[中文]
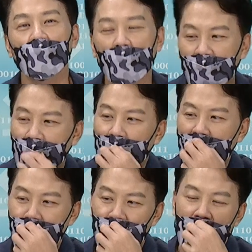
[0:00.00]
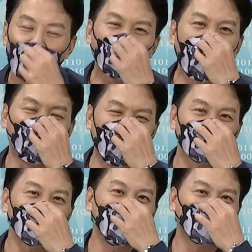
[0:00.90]
所以各位，大
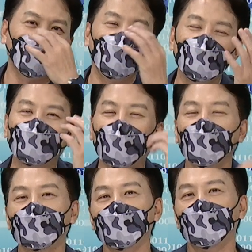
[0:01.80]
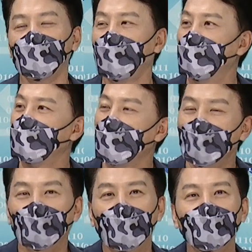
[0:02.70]
盘今天跌一百六十几点？
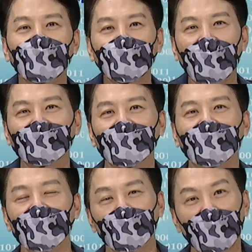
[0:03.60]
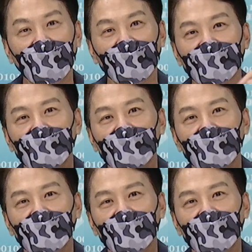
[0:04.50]
我们的雅德克赚六